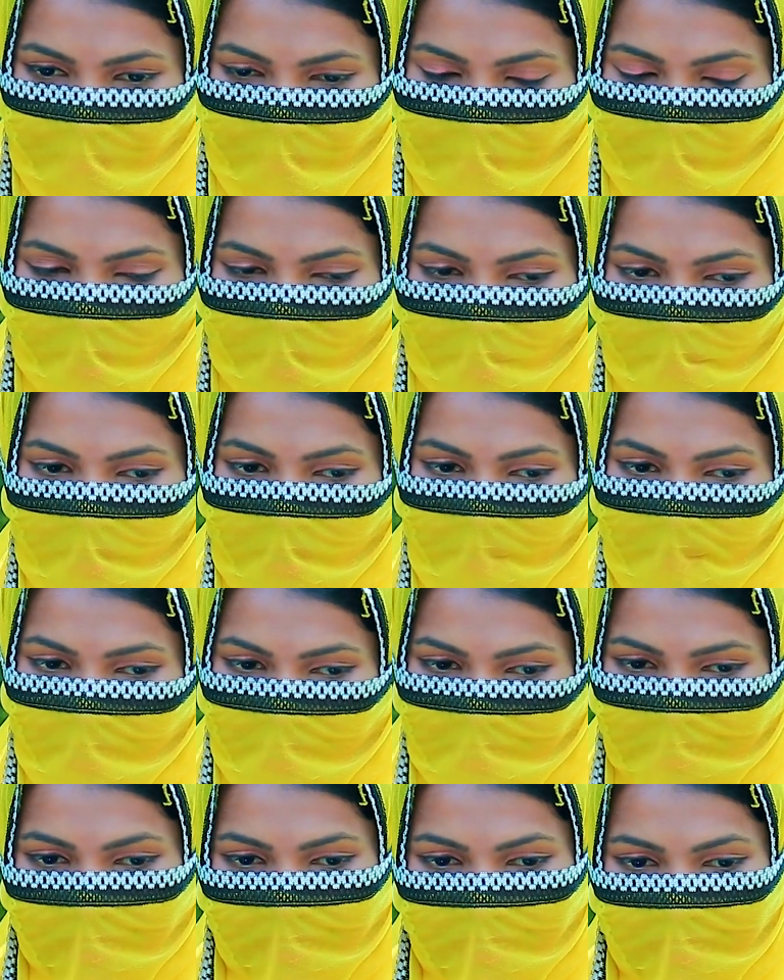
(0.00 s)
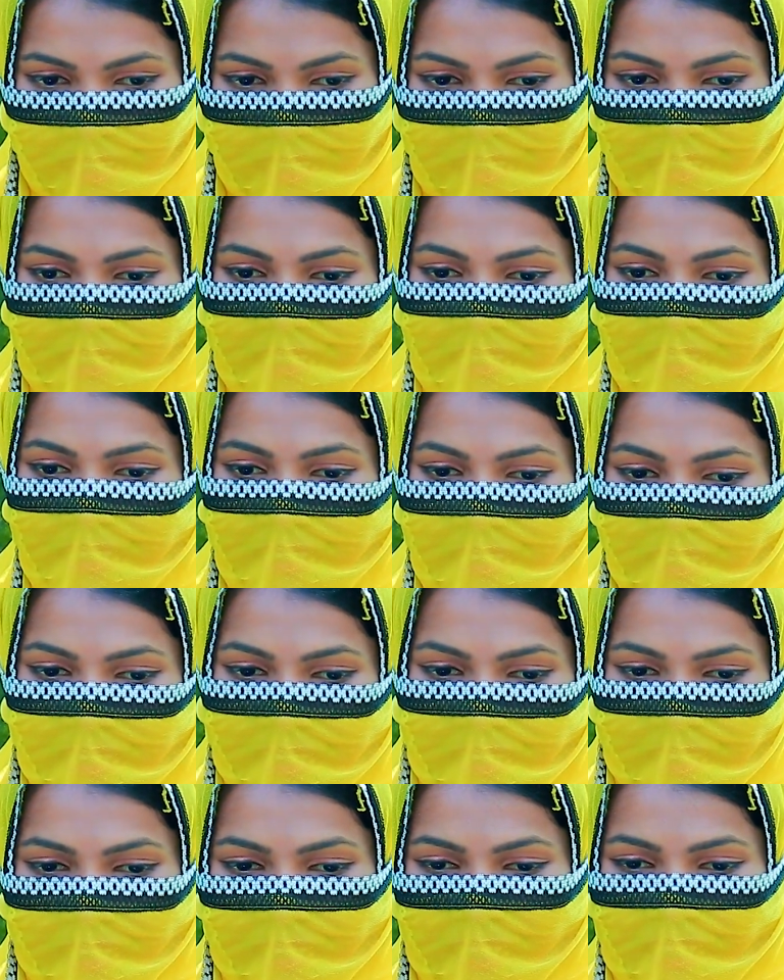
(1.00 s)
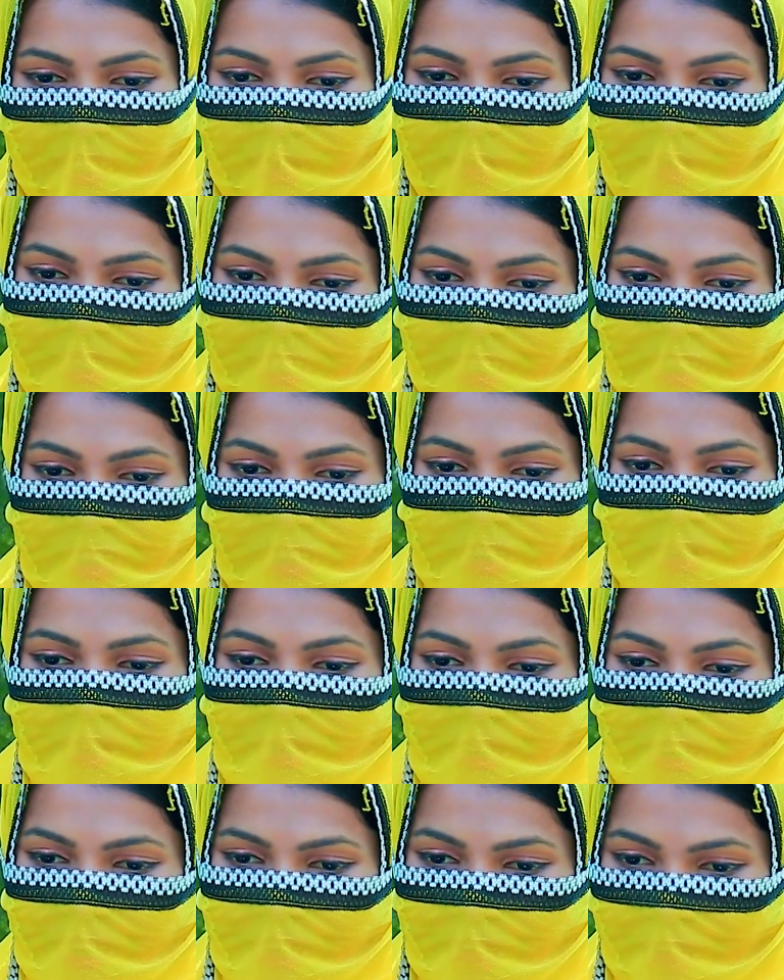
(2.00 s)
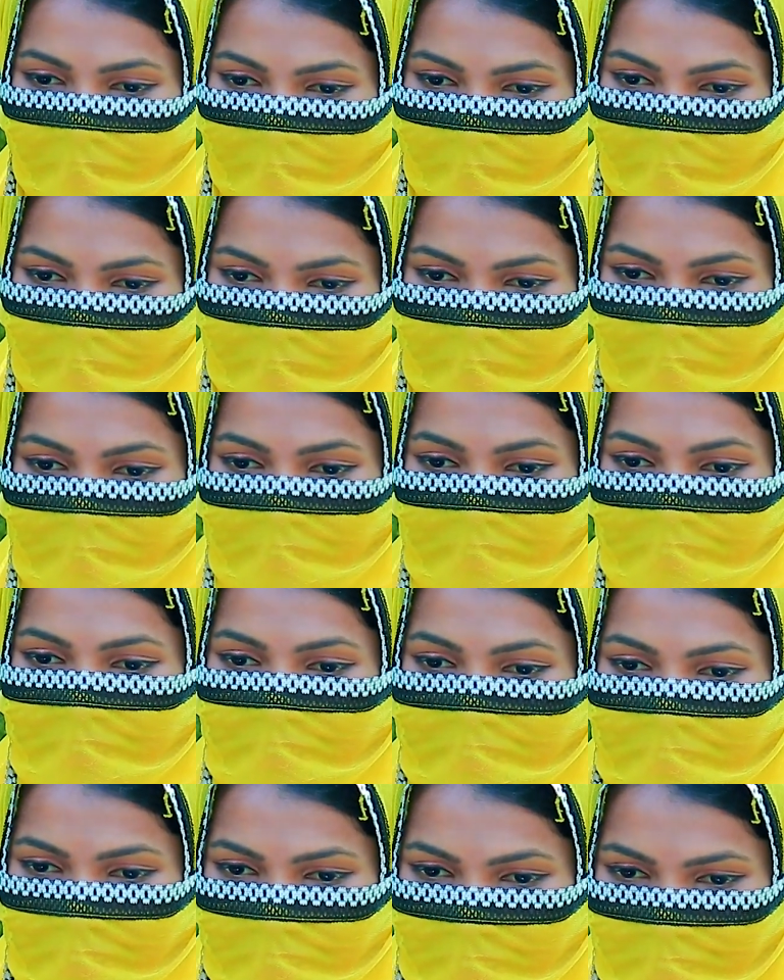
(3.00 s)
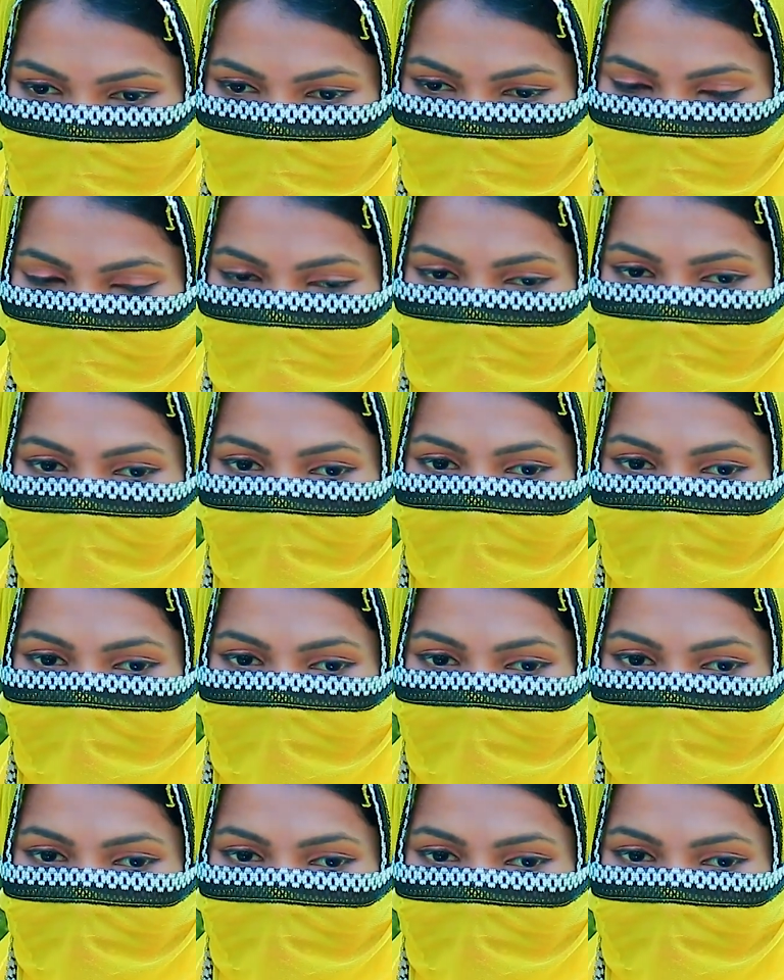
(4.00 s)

তো আমি মেসেজটা দেখলাম যে একজন আমাকে ফ্রেন্ড রিকোয়েস্ট দিয়েছে